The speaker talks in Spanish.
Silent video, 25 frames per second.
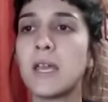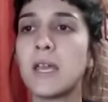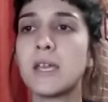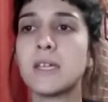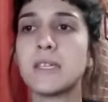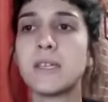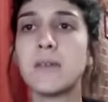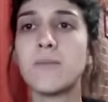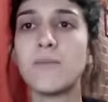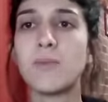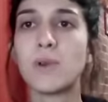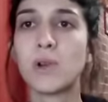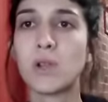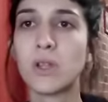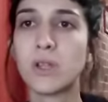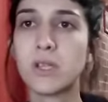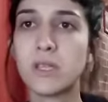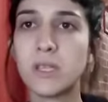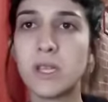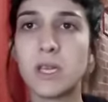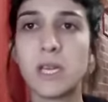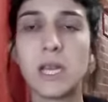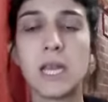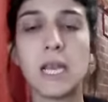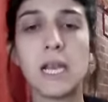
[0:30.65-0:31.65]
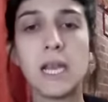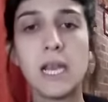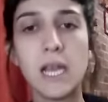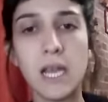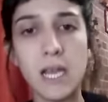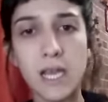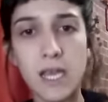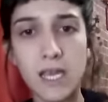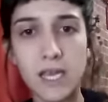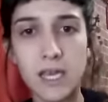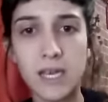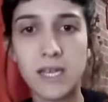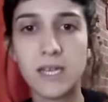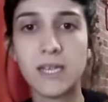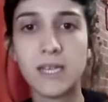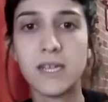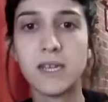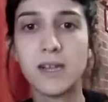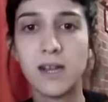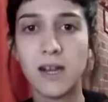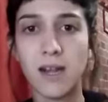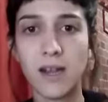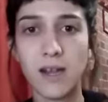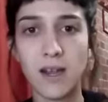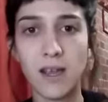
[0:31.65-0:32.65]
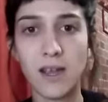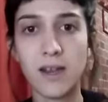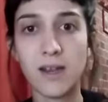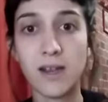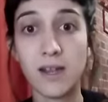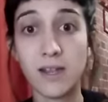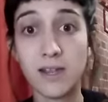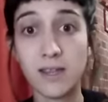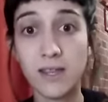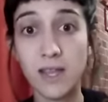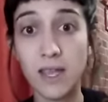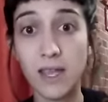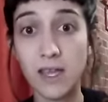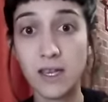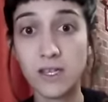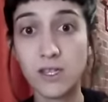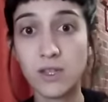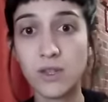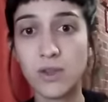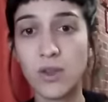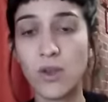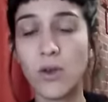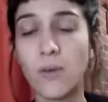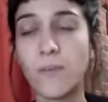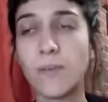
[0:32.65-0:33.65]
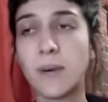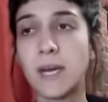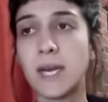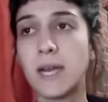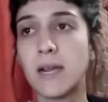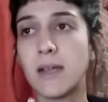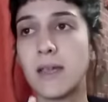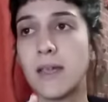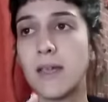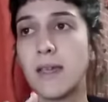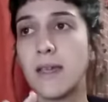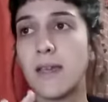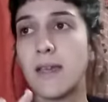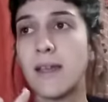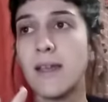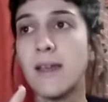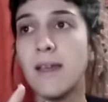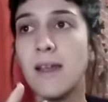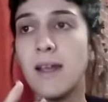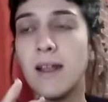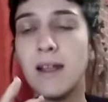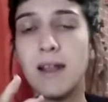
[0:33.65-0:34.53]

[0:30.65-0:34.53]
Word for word: Es importante que lean y relean el texto para que